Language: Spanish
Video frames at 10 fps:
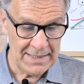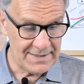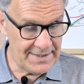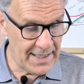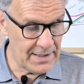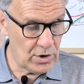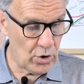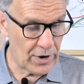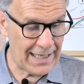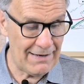
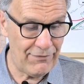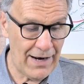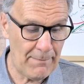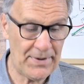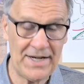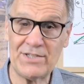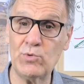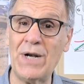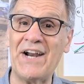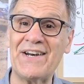siendo que el flapper
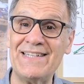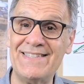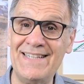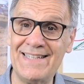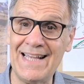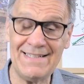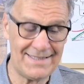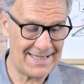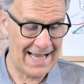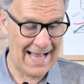es una
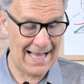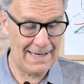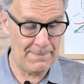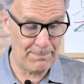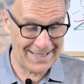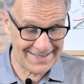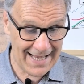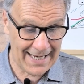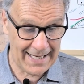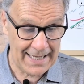resistencia al
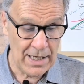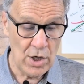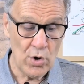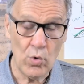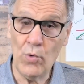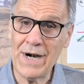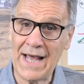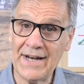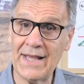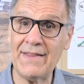pasaje, un
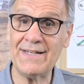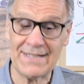área de